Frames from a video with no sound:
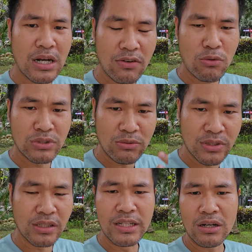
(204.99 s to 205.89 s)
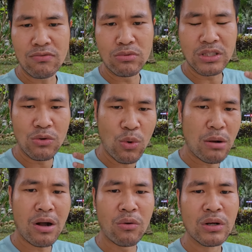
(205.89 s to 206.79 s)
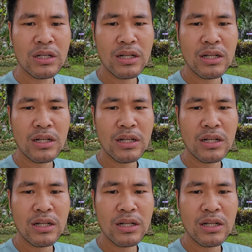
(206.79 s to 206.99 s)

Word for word: các cái vùng trồng dược liệu, các vùng trồng hoa màu,